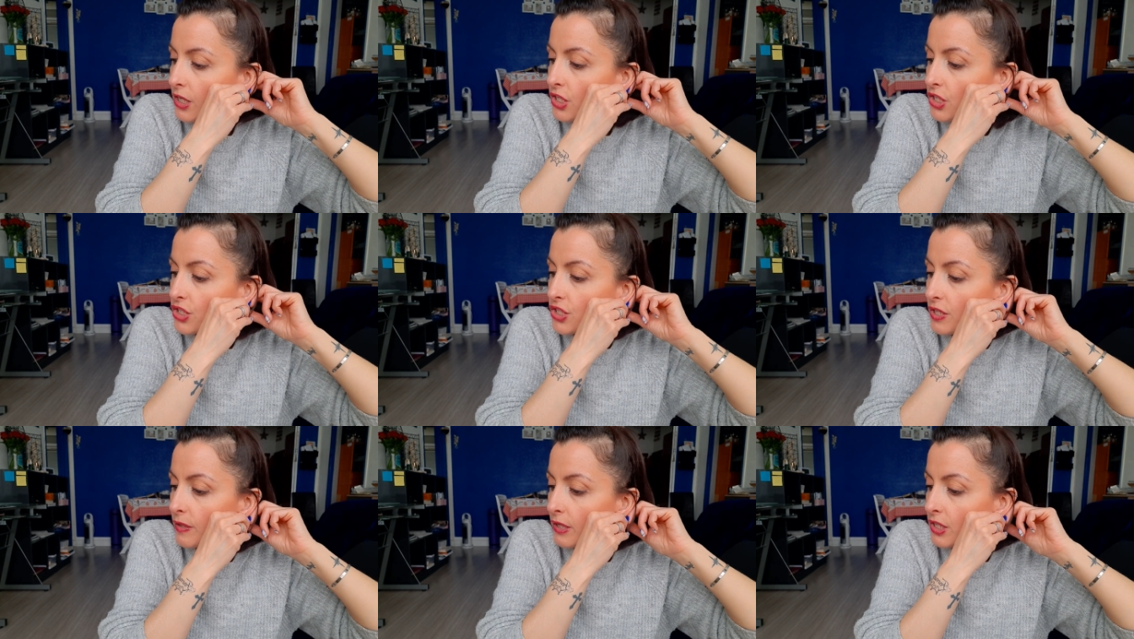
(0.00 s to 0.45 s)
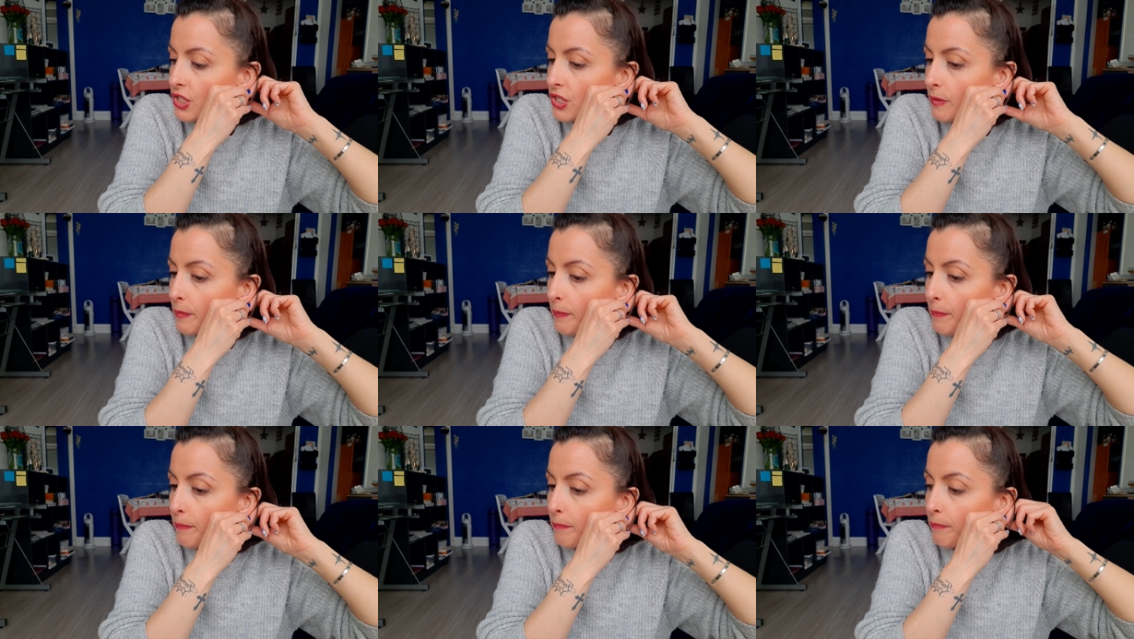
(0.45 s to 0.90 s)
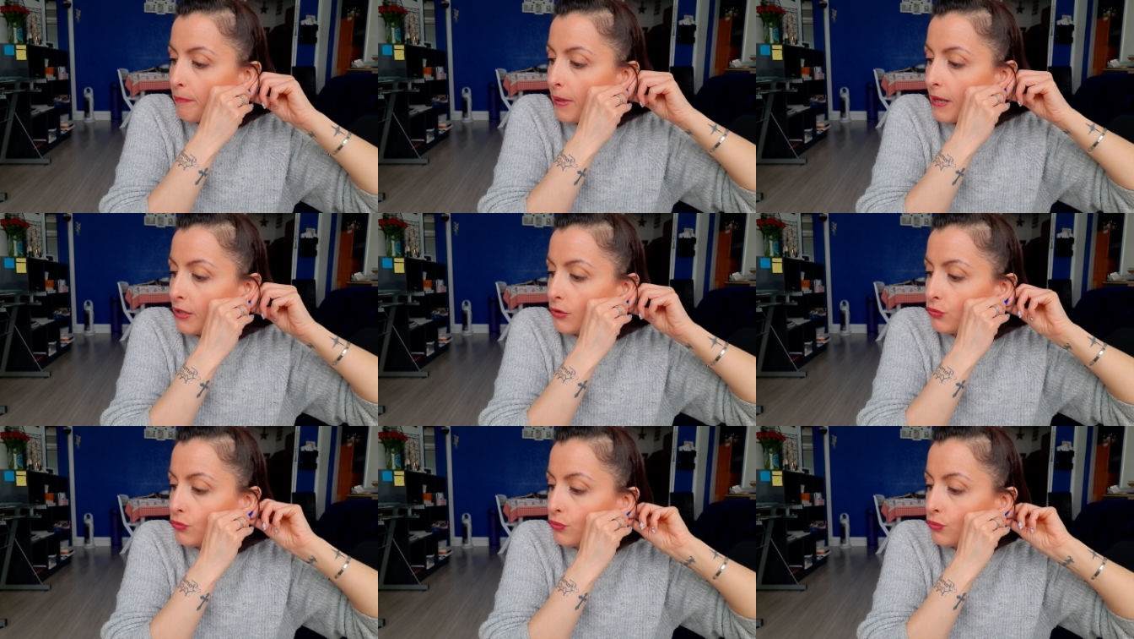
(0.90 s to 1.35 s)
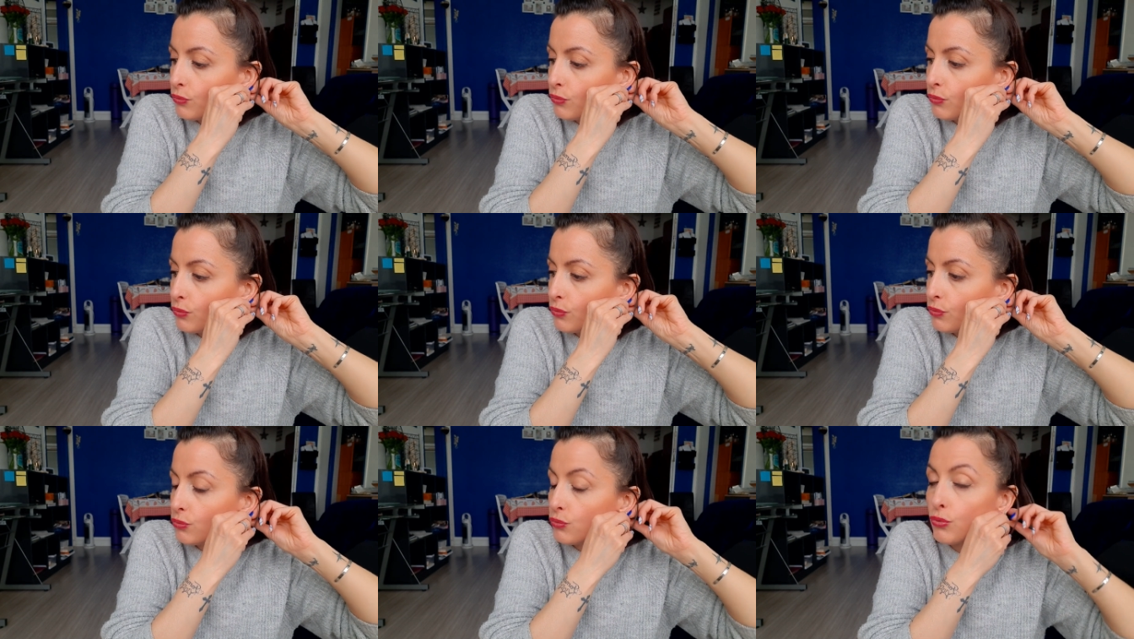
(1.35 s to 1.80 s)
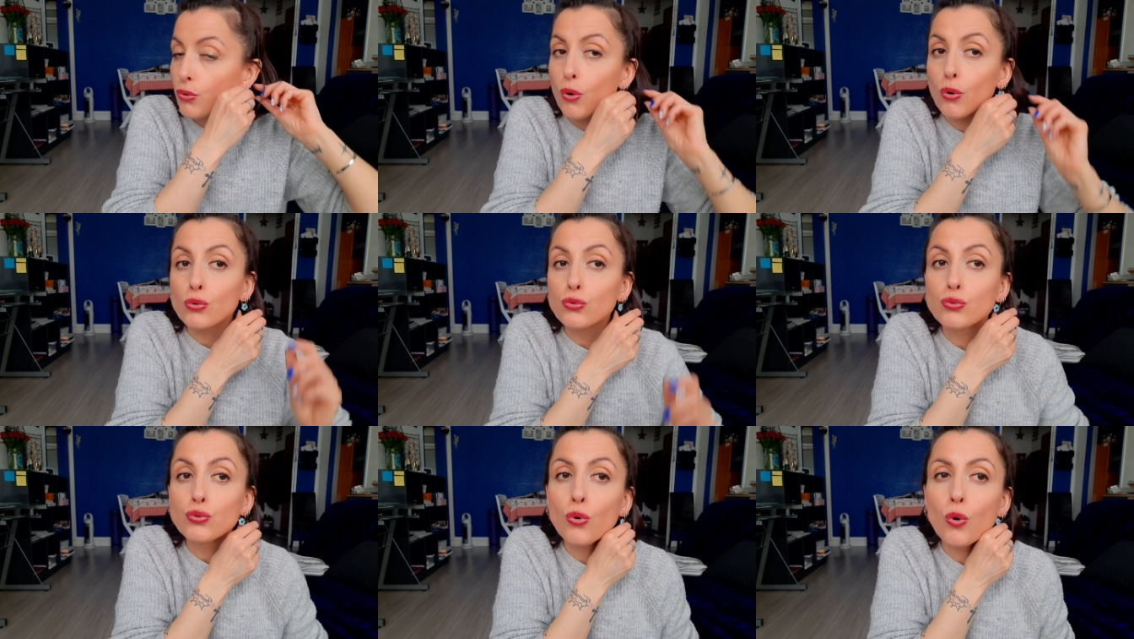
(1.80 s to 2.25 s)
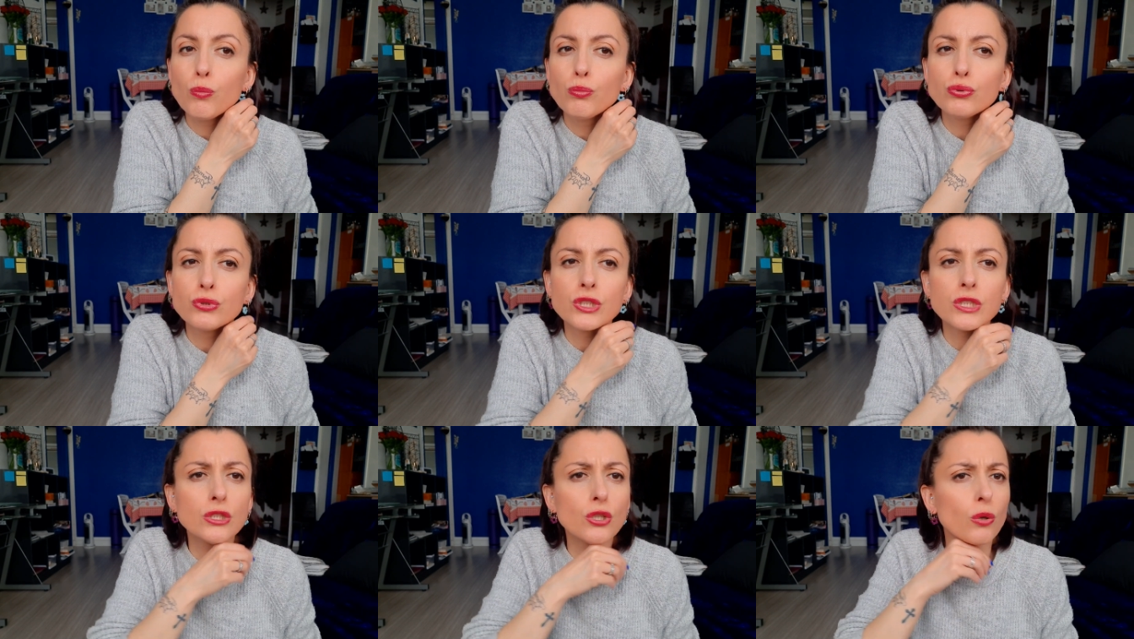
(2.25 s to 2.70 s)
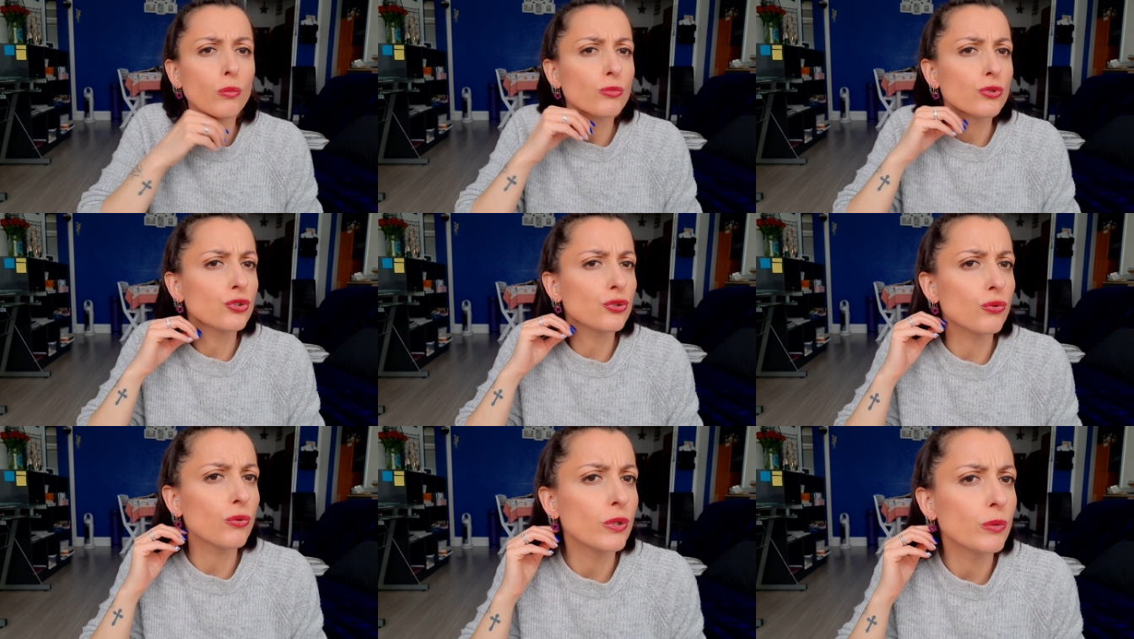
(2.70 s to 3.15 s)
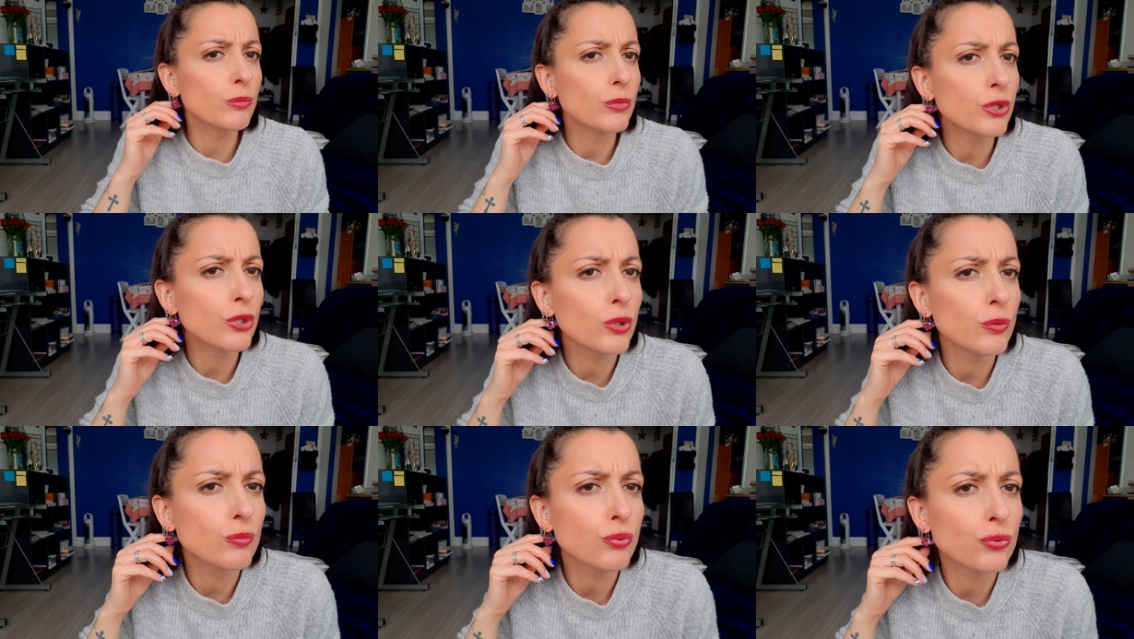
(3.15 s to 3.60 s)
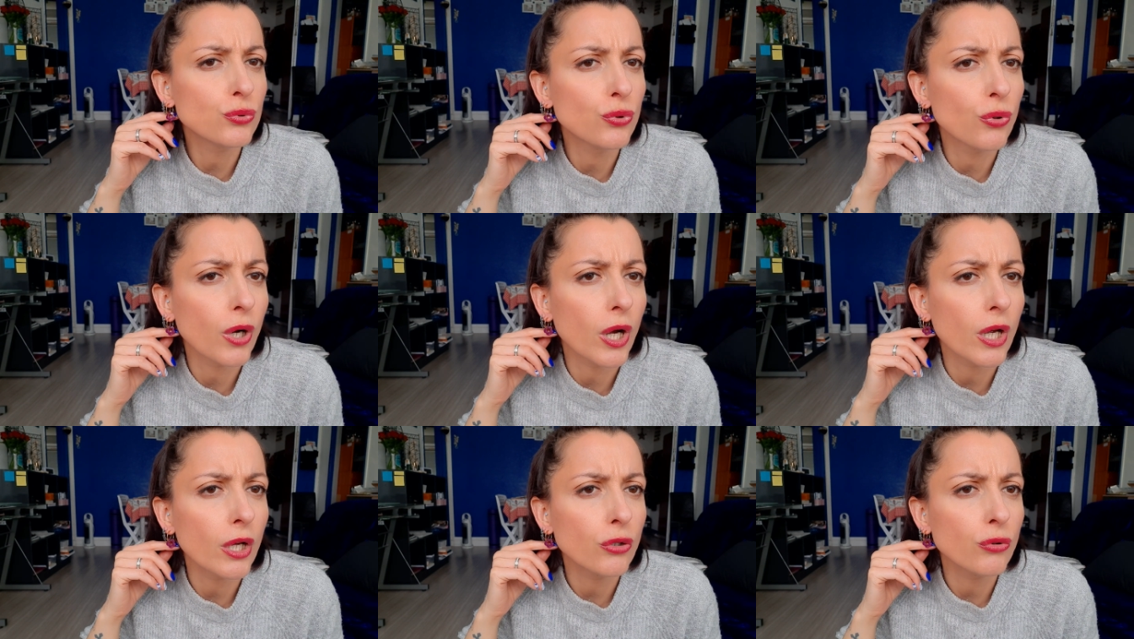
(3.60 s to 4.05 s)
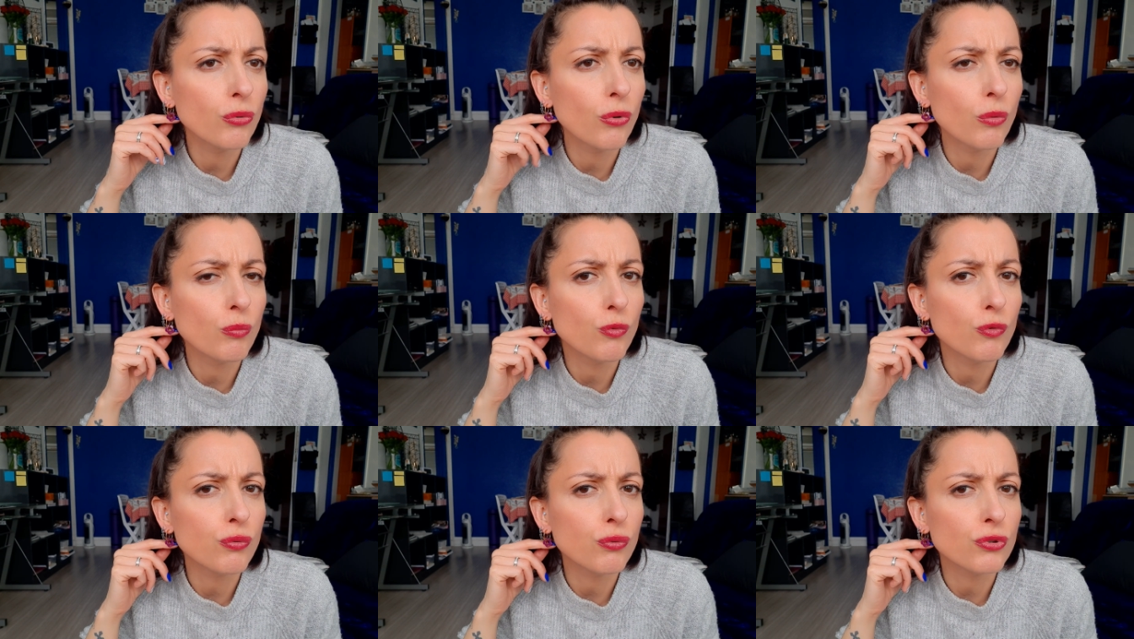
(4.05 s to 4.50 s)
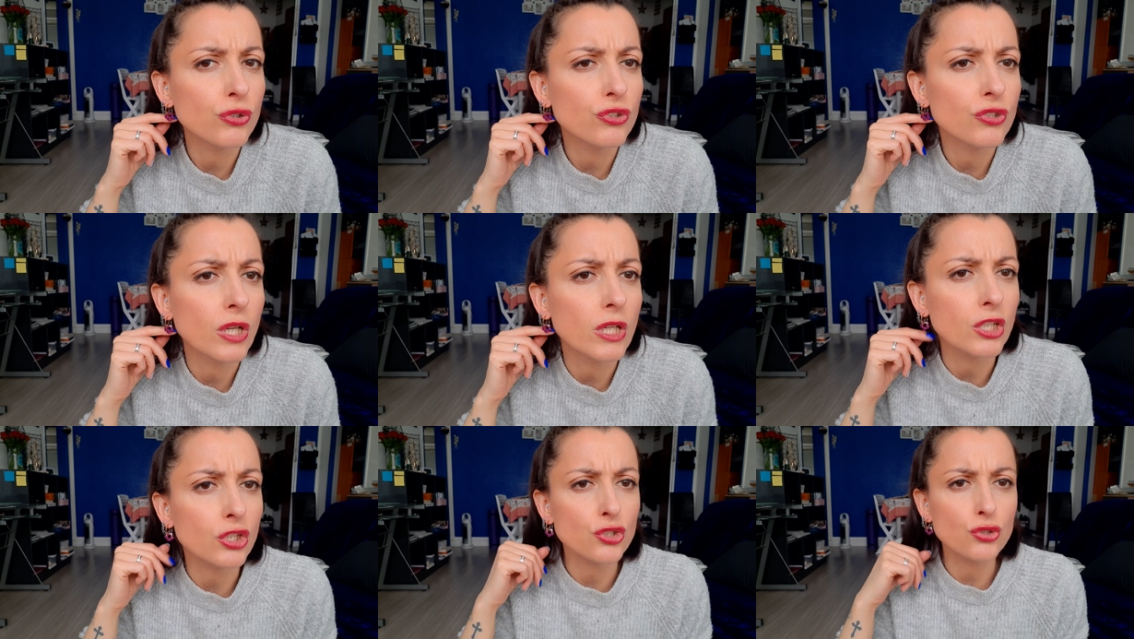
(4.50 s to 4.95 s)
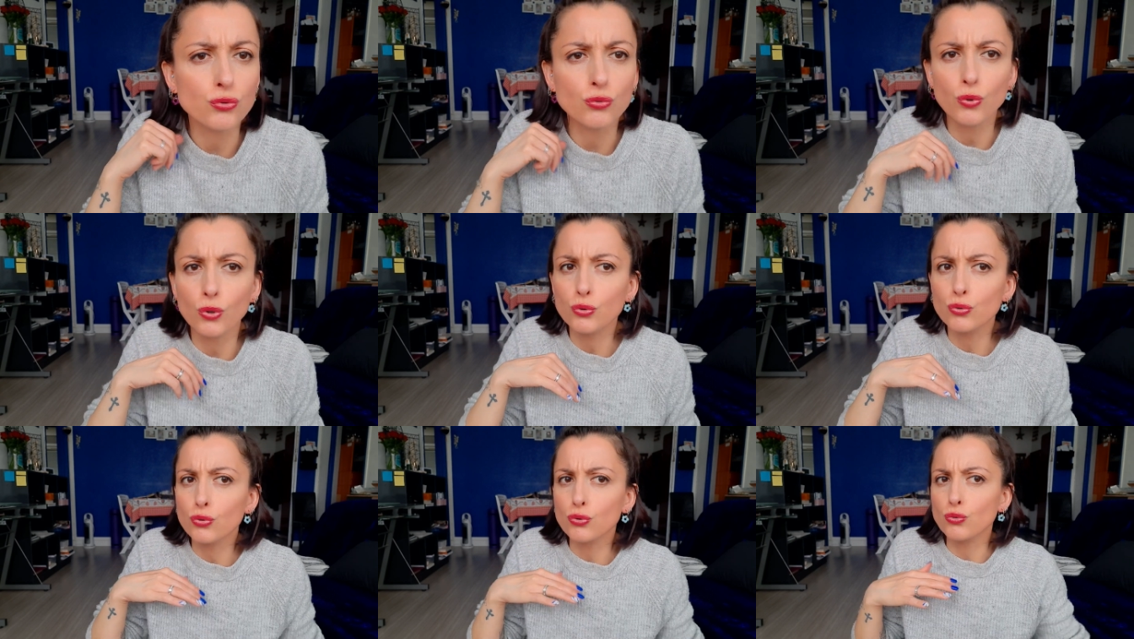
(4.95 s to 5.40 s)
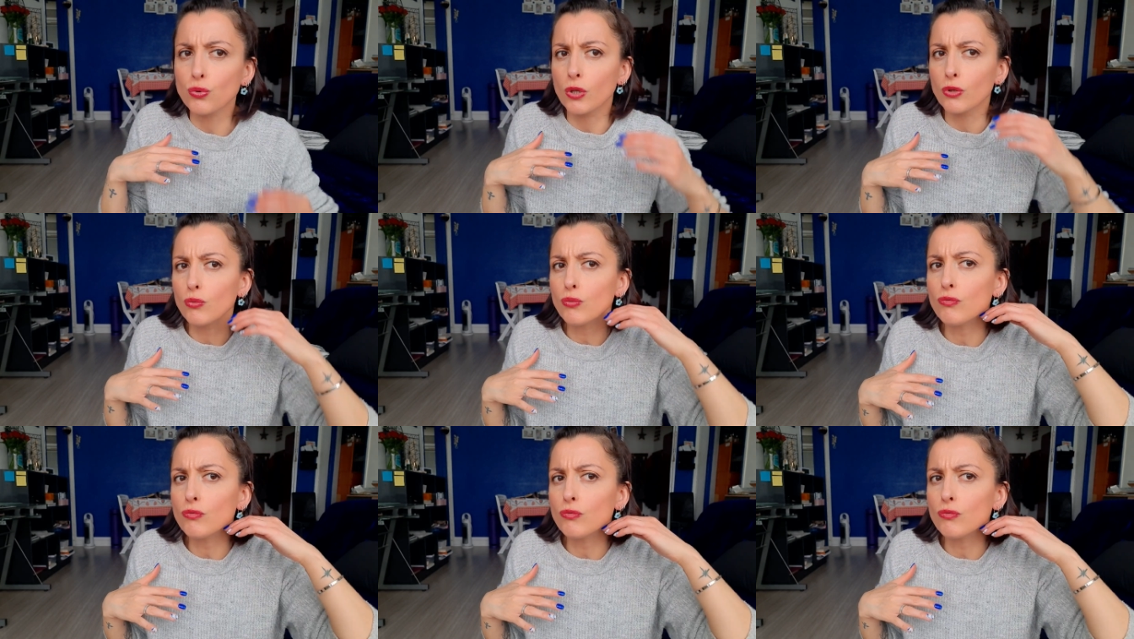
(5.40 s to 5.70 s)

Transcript: Et j'ai pas de, de, retour boutique en me disant Amy, les boucles d'oreilles, elles me font des allergies ou quoi que ce soit.